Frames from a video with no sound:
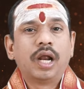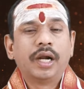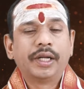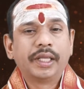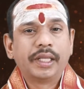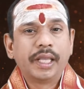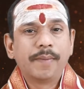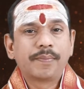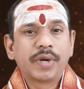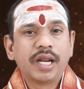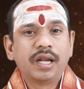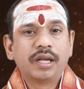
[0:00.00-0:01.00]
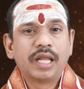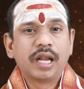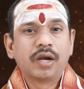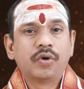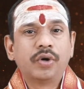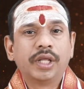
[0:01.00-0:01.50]
అంటే ఏప్రిల్ నెల
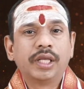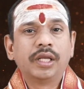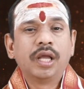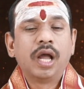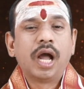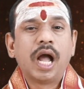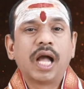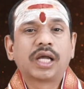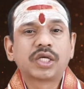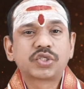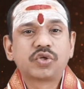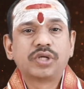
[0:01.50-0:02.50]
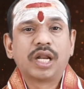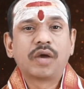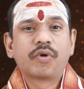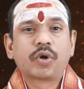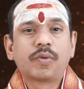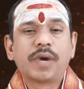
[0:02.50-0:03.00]
నుండి ఆగస్టు నెల
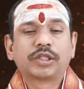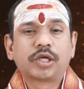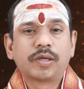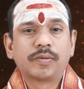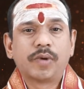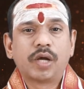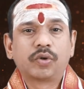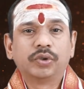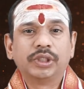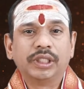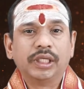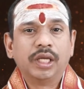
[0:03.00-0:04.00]
వరకు మాత్రమే బాగుంది